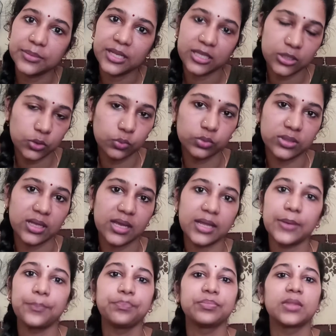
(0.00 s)
नहीं होता
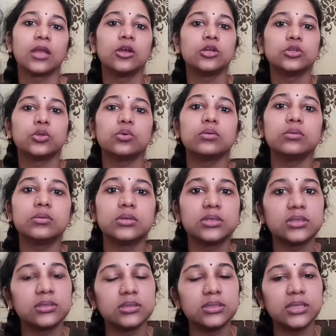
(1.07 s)
है तो
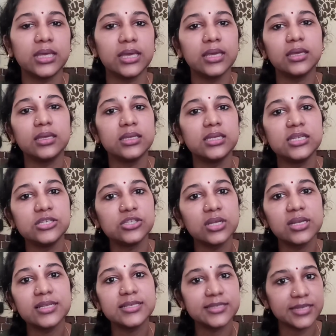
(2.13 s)
ये
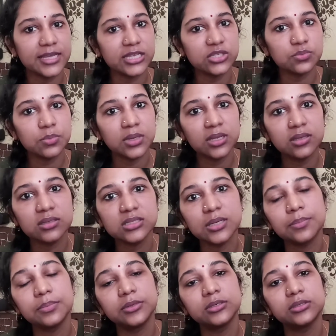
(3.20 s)
इनिशियल स्टेज में
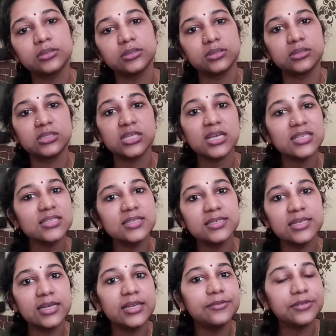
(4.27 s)
जब जस्ट
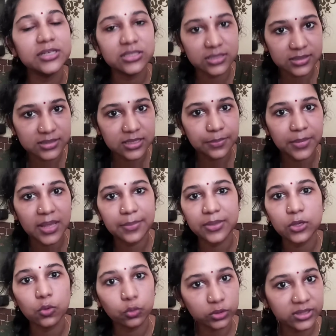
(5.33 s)
डिलीवर जिस दिन
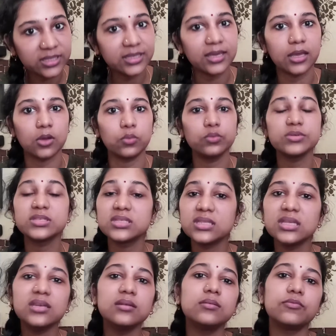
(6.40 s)
बेबी होती है उस
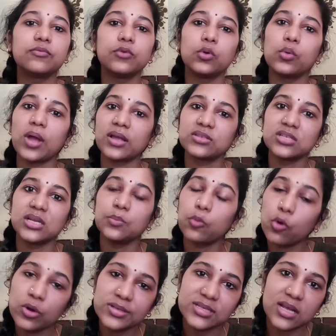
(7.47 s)
दिन फ़्लो एक्चुअली
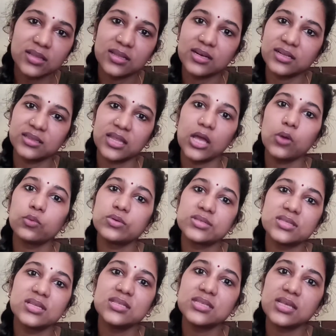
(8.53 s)
बहुत ज़्यादा रहता है
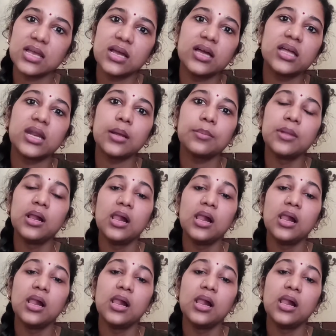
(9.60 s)
उस दिन से अगर हम